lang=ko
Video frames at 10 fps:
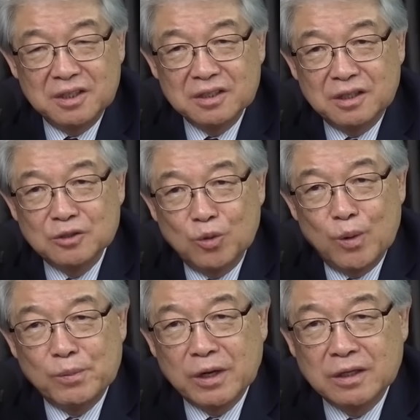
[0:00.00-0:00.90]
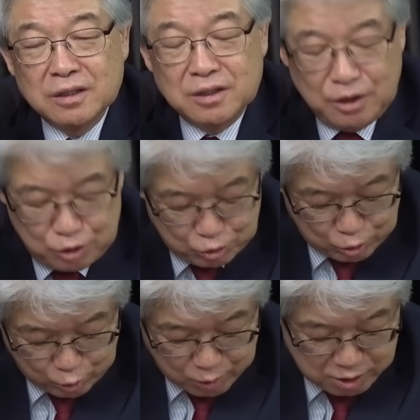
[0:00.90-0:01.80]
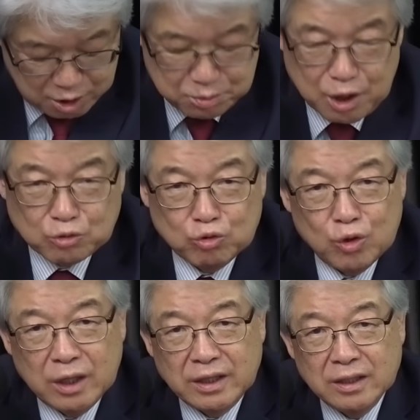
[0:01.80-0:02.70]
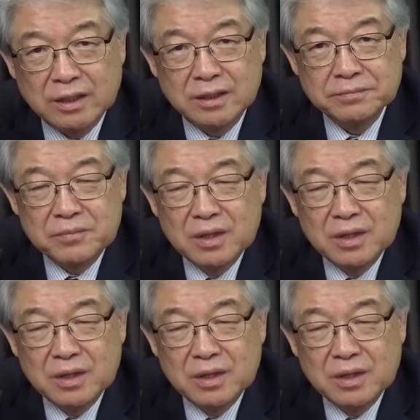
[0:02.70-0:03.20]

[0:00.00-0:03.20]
그래서 오바마가 일주일 동안 심사숙고하다가